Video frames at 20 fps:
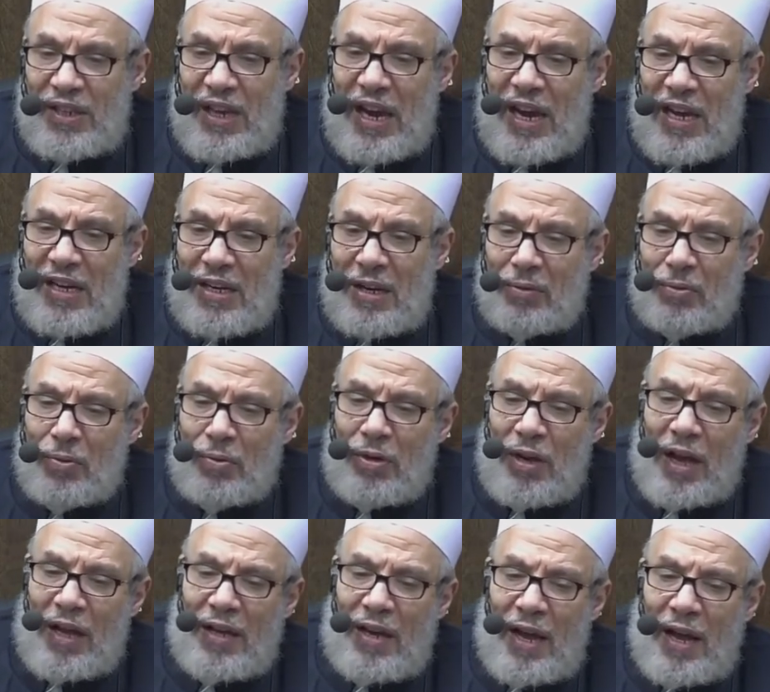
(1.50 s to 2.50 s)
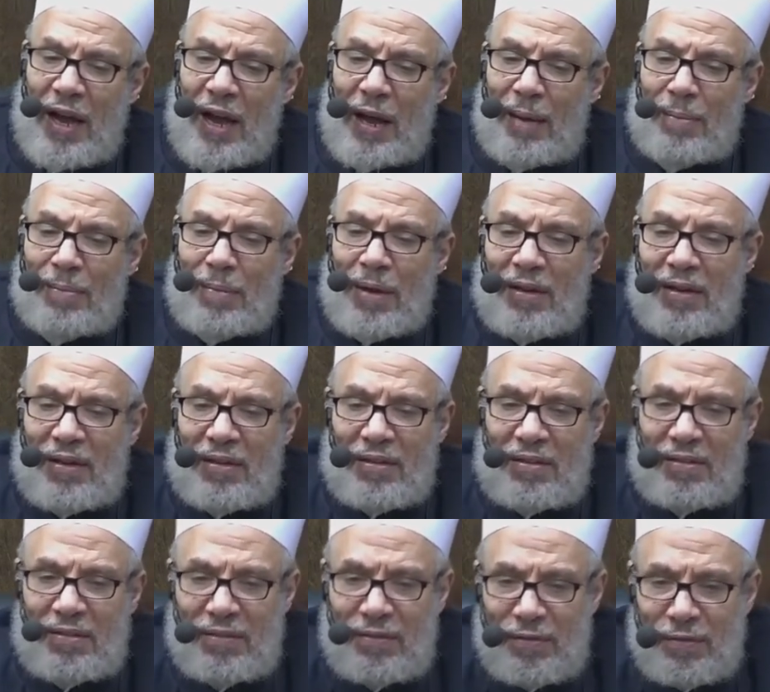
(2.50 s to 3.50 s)
سيد يقول أنا أعمل
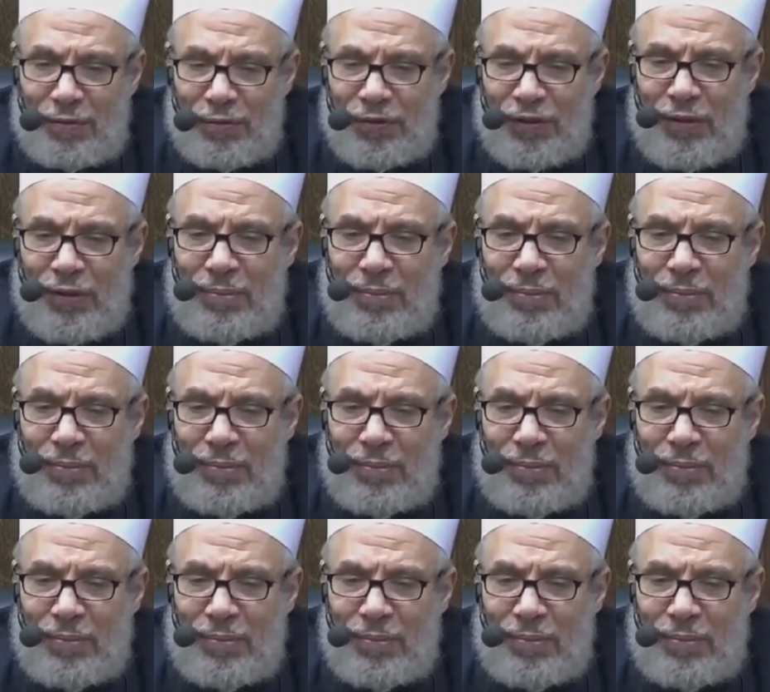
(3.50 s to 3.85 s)
في